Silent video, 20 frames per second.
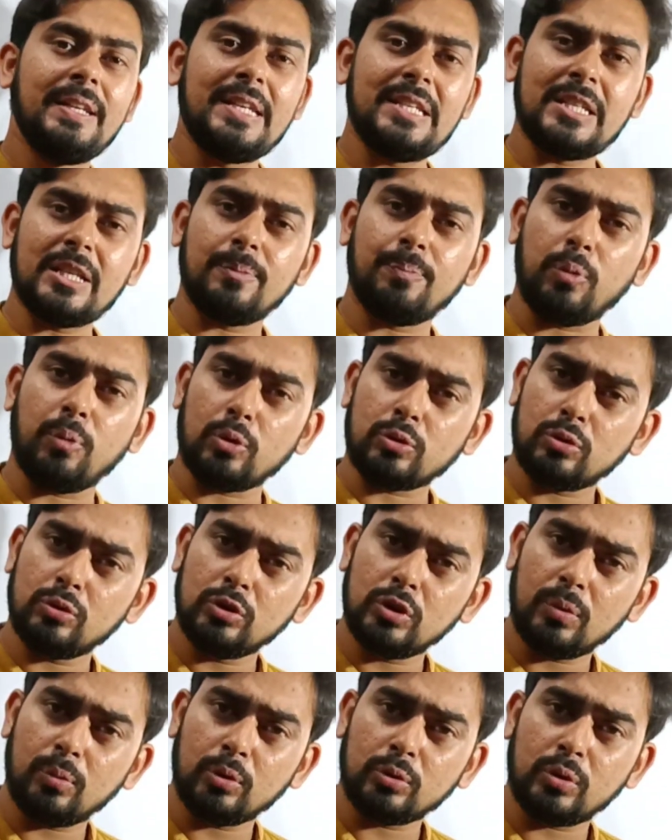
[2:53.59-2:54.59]
নিজের
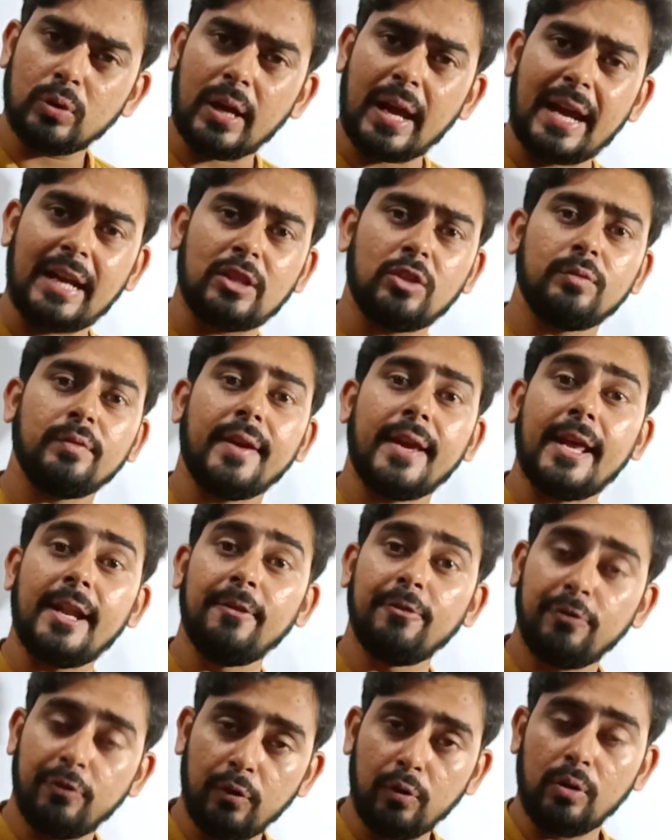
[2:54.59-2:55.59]
পছন্দ মতো একদম
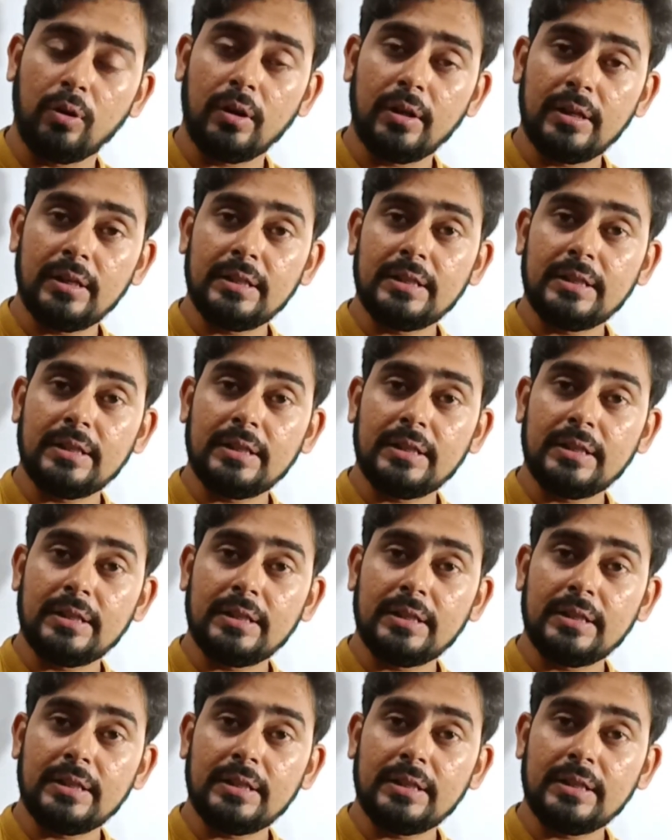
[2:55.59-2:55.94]
হেল্পফুল